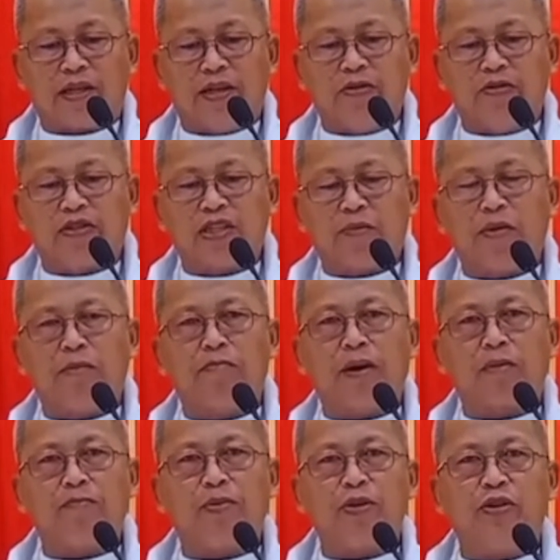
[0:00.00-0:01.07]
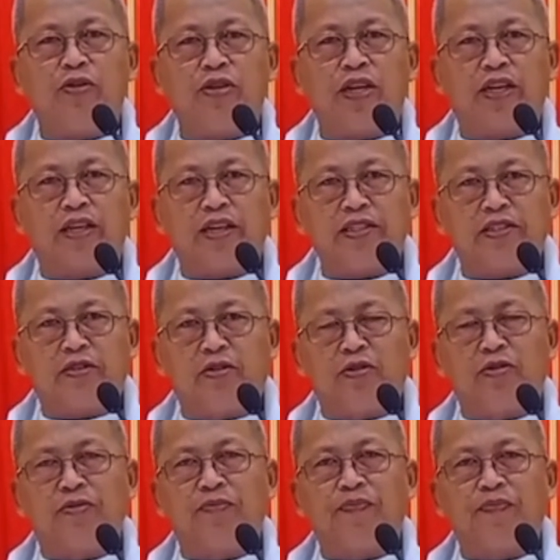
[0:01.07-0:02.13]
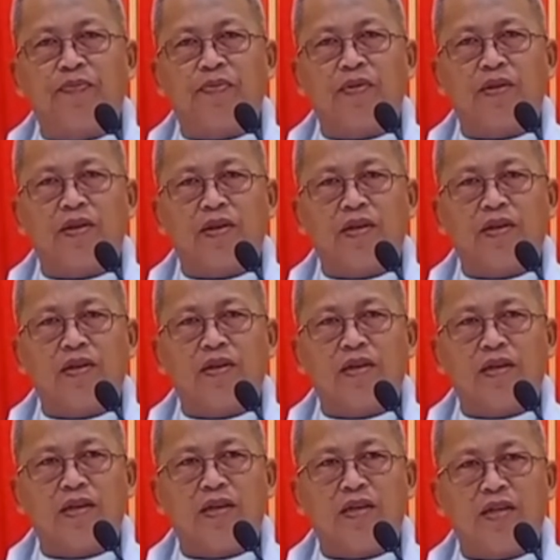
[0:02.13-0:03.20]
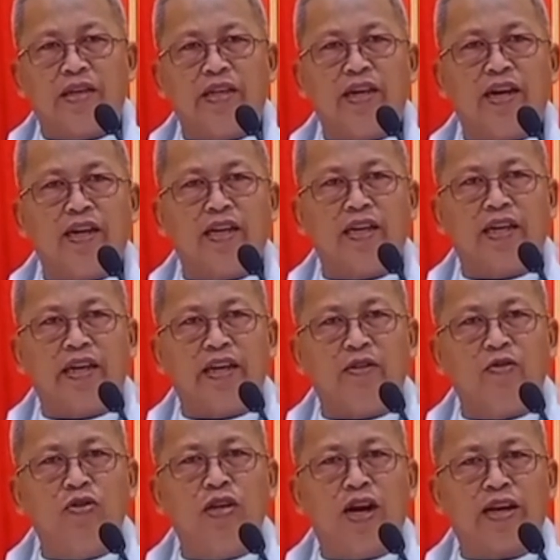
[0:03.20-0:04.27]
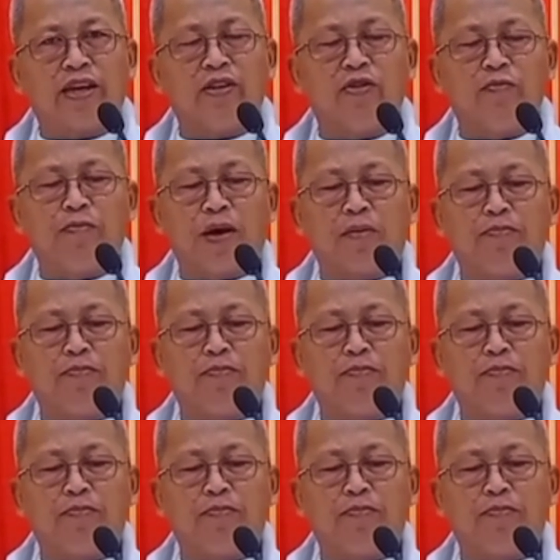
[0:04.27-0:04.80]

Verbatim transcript: giunsa man pagpuyo ni Kristo iyang giuna gyud